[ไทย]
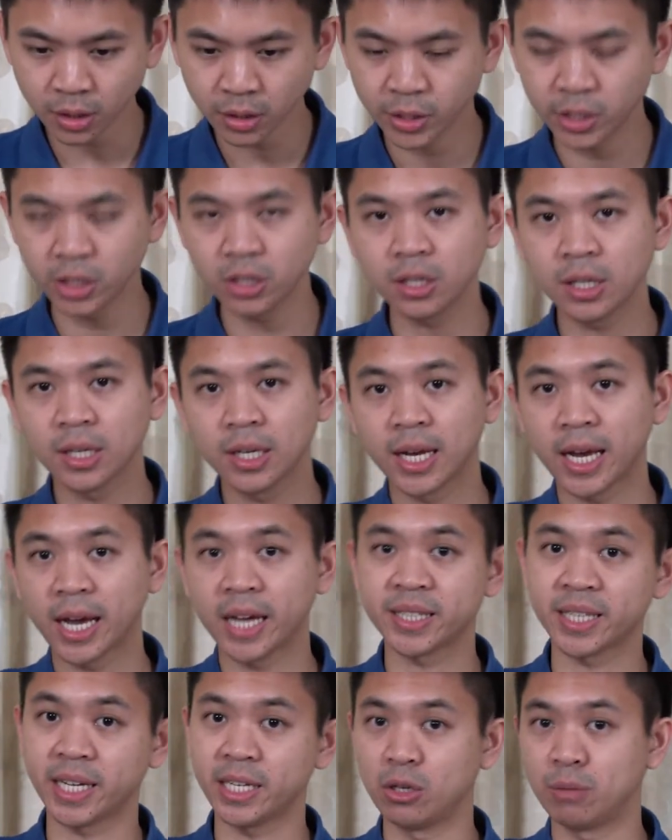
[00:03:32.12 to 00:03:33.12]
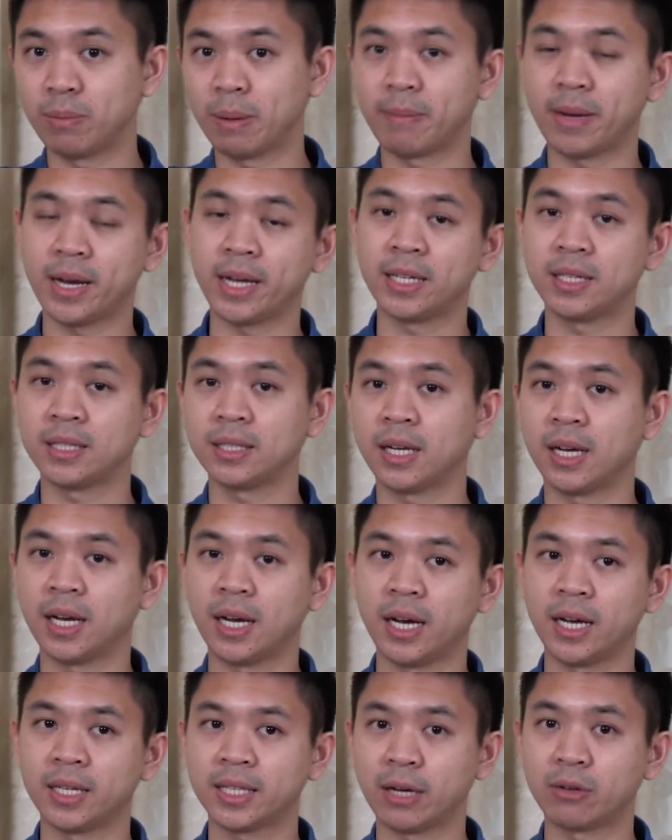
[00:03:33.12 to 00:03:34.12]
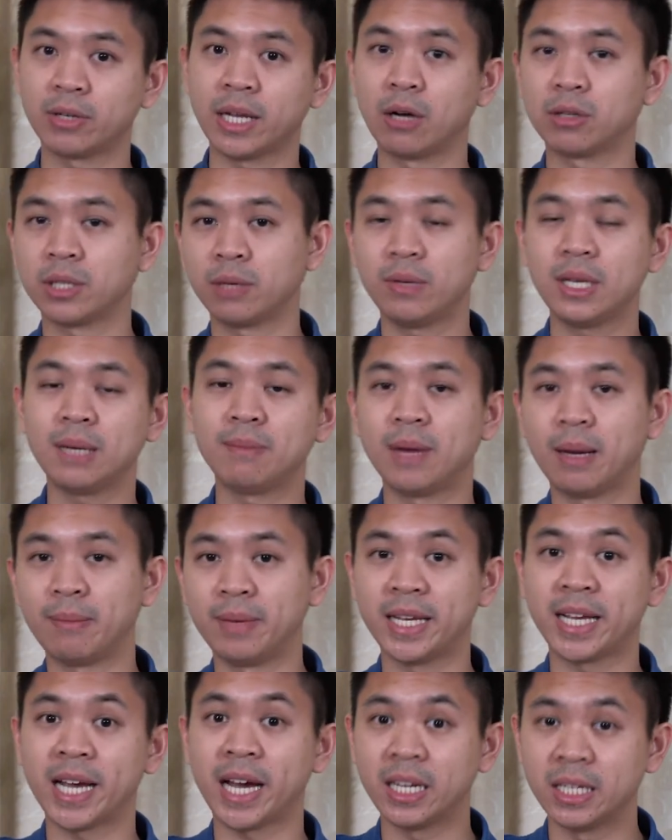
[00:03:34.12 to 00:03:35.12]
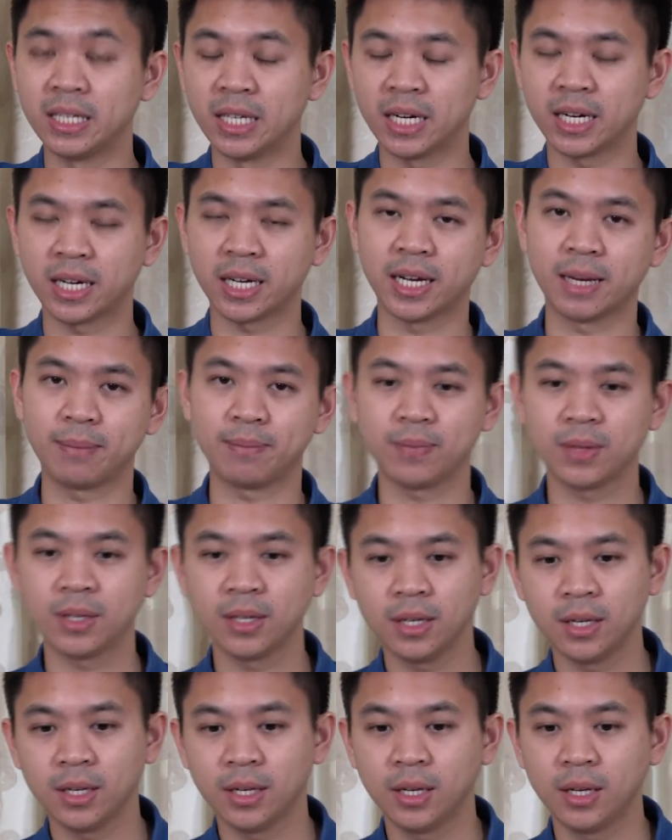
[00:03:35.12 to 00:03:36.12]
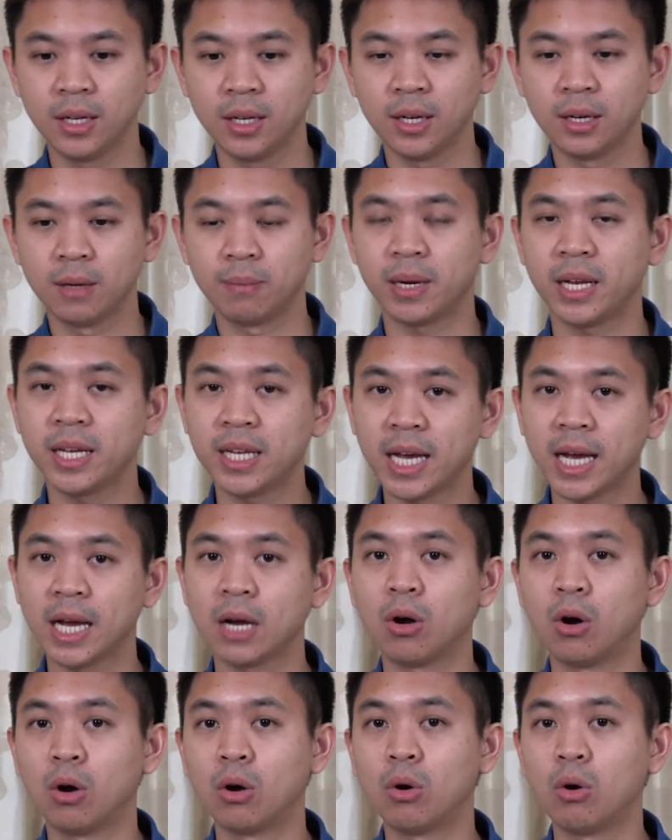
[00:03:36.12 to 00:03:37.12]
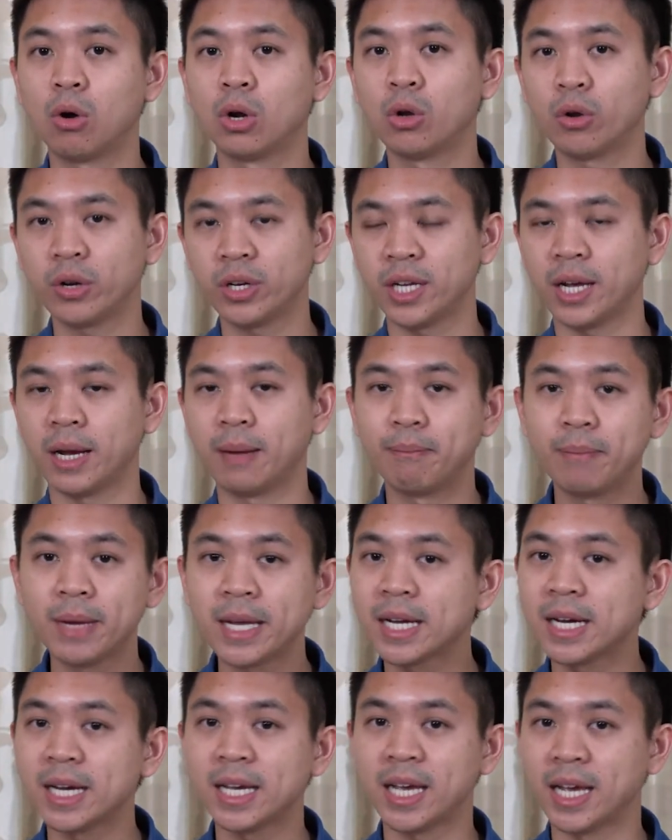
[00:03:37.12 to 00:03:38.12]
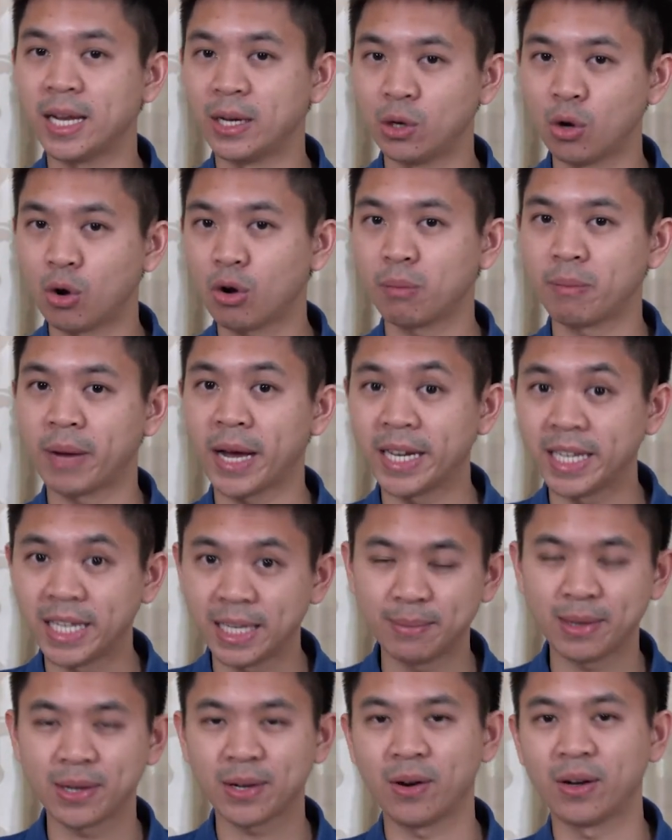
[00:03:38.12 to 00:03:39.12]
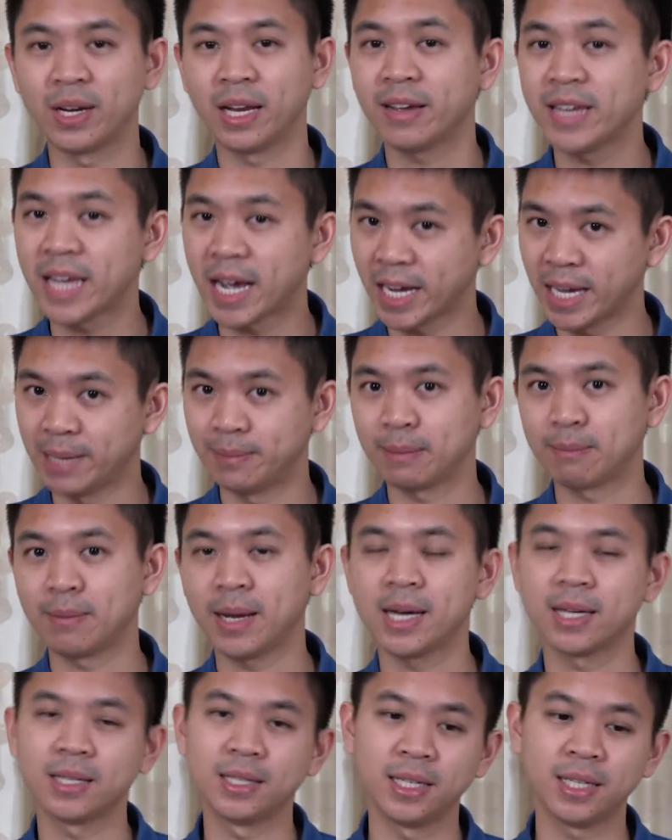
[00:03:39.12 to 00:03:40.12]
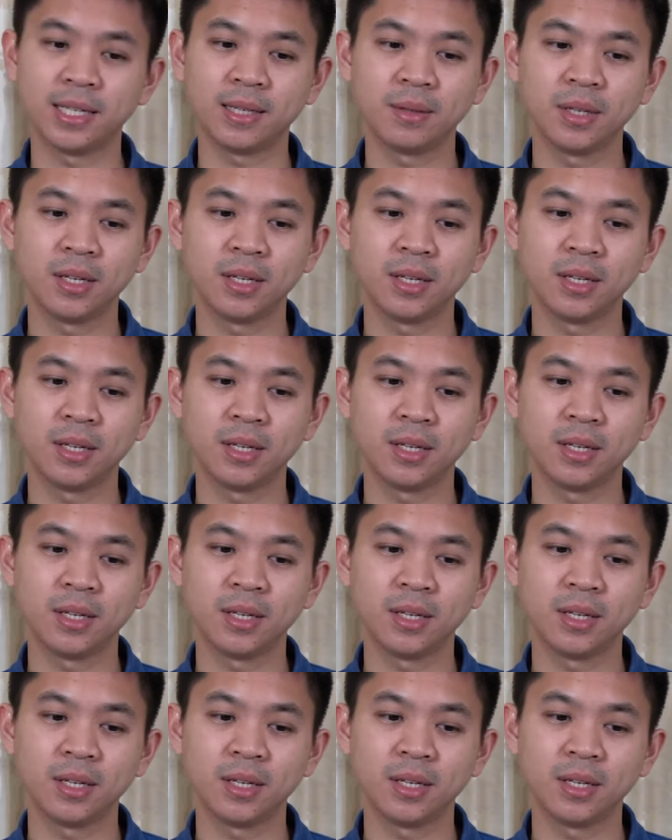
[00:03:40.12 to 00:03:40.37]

ซึ่งอาศัยอยู่ประมาณแถวแถวทวีปอเมริกาเหนือนะครับภรรยาของคนรถเนี่ยไม่เคยเห็นนกพันนี้มาก่อนแล้วอยากเห็นมากๆเลย